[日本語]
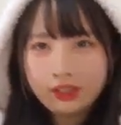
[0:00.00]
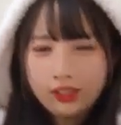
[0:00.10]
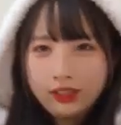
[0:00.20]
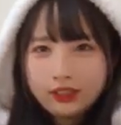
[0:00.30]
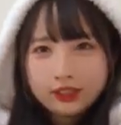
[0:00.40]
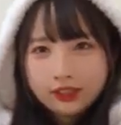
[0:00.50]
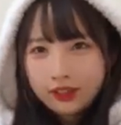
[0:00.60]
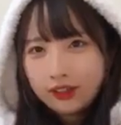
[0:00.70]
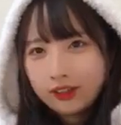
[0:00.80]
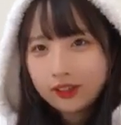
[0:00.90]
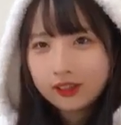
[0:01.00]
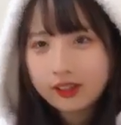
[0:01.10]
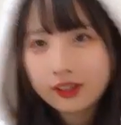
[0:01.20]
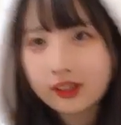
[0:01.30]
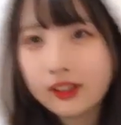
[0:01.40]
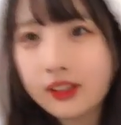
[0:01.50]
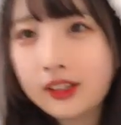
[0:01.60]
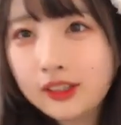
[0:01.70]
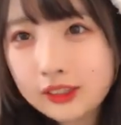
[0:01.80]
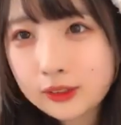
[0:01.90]
て何ですか
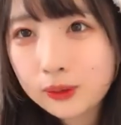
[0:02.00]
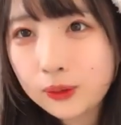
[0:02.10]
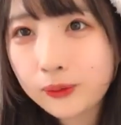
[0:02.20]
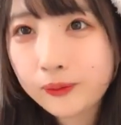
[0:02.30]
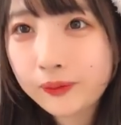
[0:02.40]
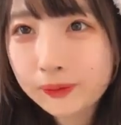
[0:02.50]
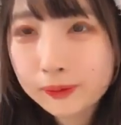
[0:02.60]
そう